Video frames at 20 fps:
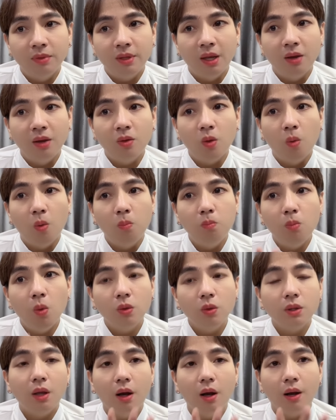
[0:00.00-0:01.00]
chị cũng
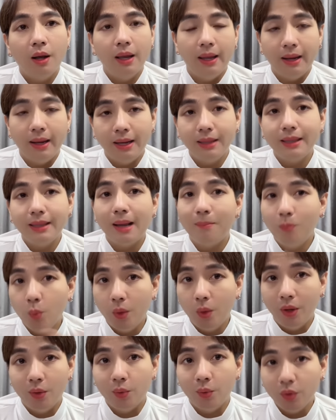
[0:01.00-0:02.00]
muốn thực hiện cái tâm
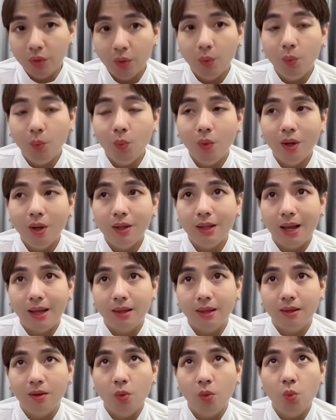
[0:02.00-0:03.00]
nguyện của chú á, là
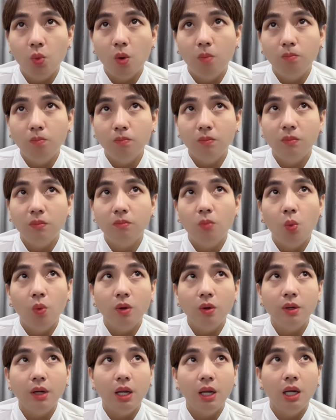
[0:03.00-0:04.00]
chú cũng
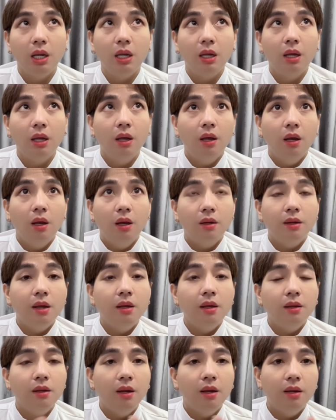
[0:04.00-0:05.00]
muốn đi,
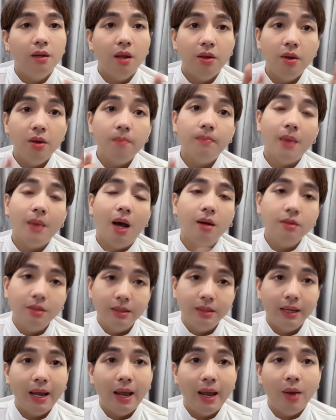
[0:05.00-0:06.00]
đi đi đi giúp đỡ
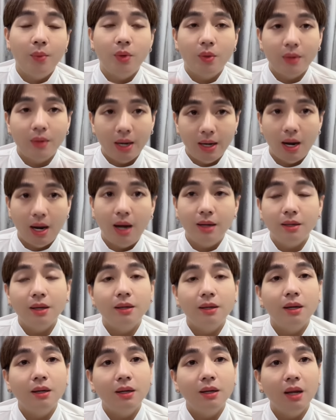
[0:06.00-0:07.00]
người nghèo đồ này nọ
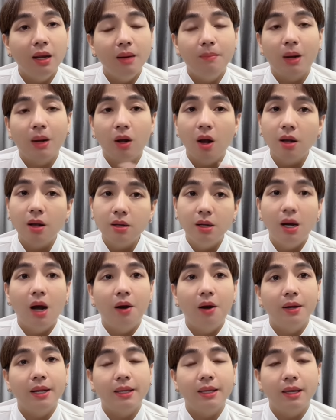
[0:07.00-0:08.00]
cho nên khi mà có cơ
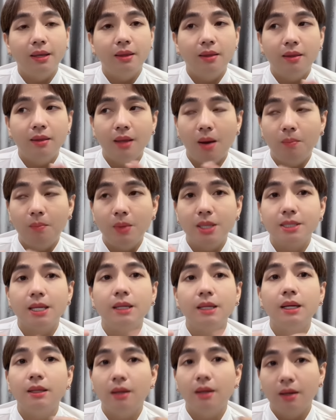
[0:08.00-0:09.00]
hội là chị Hồng Loan
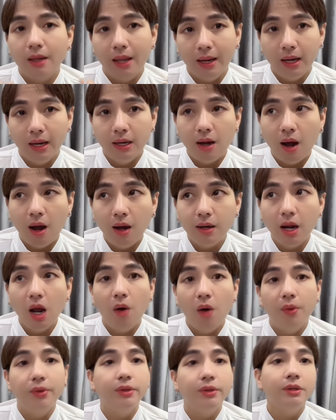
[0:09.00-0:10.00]
sẽ đi thực hiện cái đó để
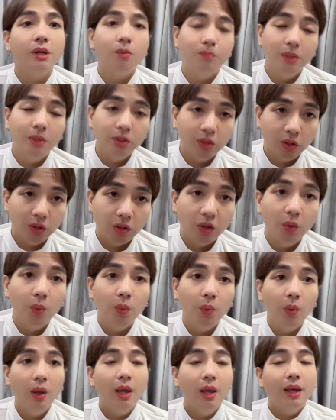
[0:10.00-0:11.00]
hồi hướng công đức cho
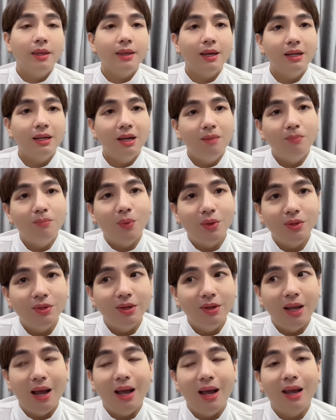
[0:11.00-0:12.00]
chú cho nên mọi
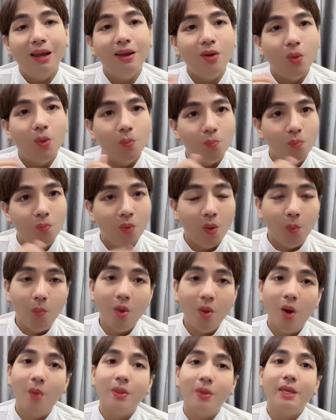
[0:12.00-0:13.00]
người hãy ủng, ủng
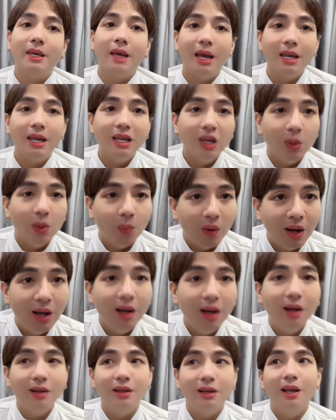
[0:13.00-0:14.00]
hộ chị ấy nhiều
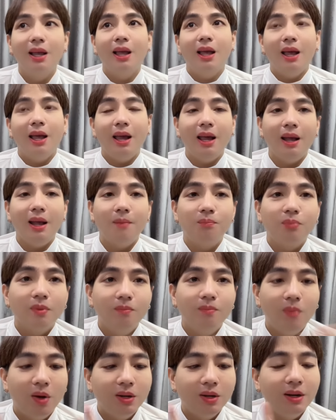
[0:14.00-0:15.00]
hơn ha
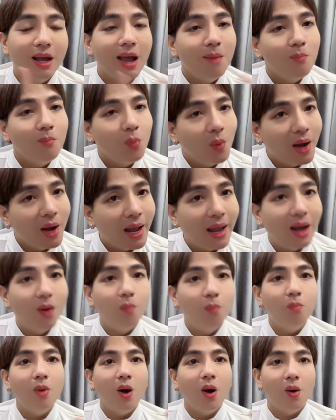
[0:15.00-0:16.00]
mọi người hãy mua hàng
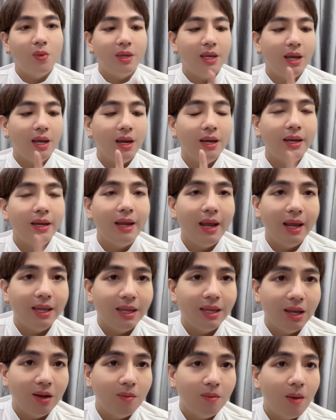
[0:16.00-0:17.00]
ủng hộ chị nè
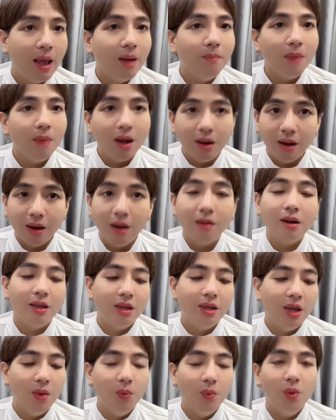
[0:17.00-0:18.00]
chị bán bất rất là
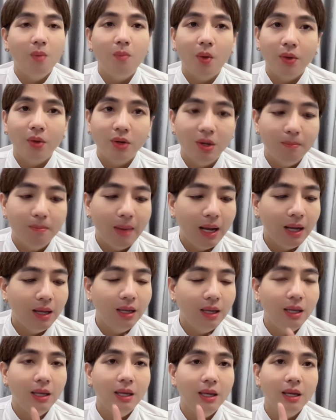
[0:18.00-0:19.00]
nhiều luôn mọi người bán
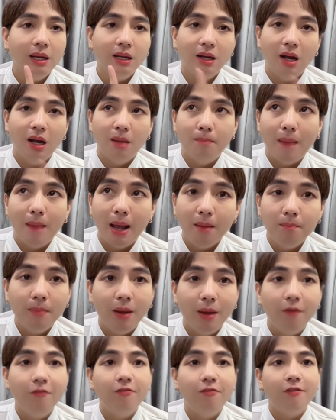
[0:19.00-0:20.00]
yến rồi bán
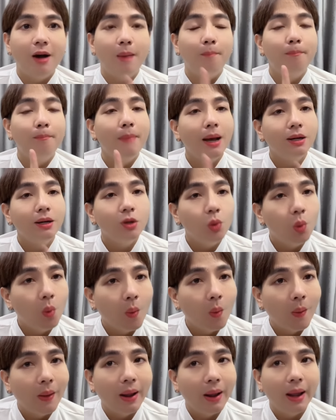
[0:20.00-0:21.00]
mỹ phẩm bán nước
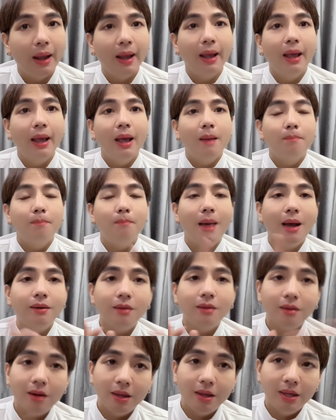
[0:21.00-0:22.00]
hoa bán
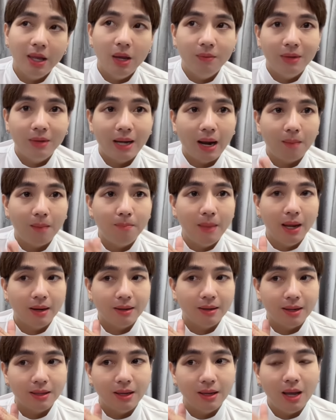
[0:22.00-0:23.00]
rất là nhiều và đặc
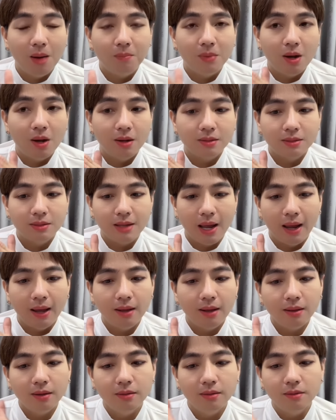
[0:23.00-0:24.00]
biệt là chị Hồng Loan
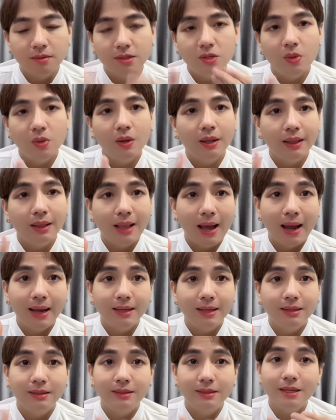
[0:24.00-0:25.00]
sẽ thường xuyên
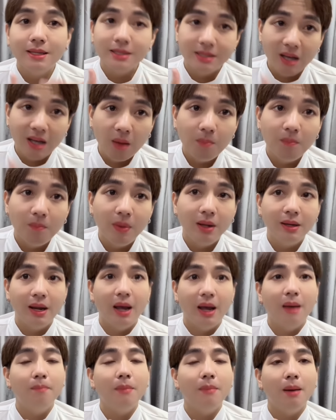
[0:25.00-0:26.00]
like tiktok đó
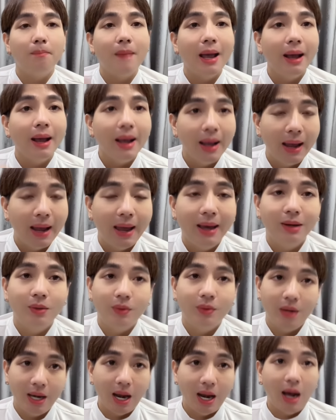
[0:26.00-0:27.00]
để mà bán hàng
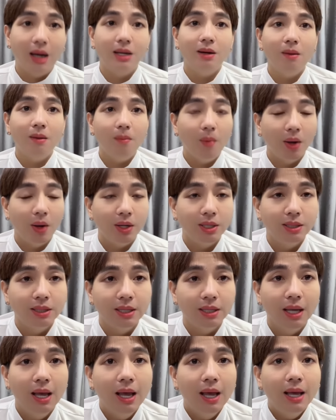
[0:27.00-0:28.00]
đồ này nọ đó mọi
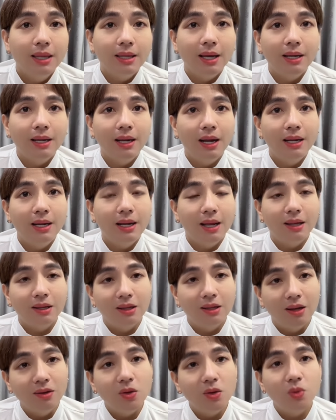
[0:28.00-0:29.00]
người cho nên là
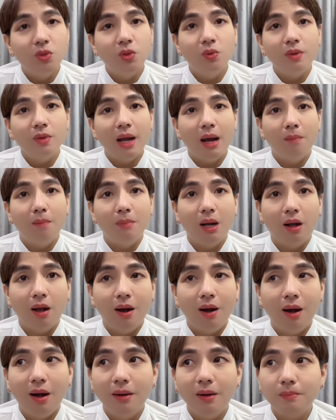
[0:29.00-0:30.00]
những cô chú nào mà
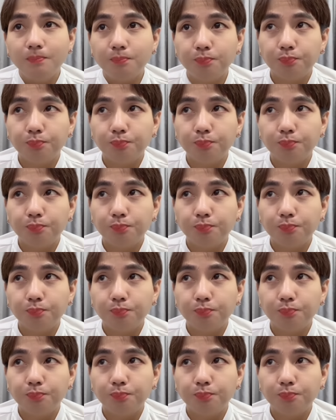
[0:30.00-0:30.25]
có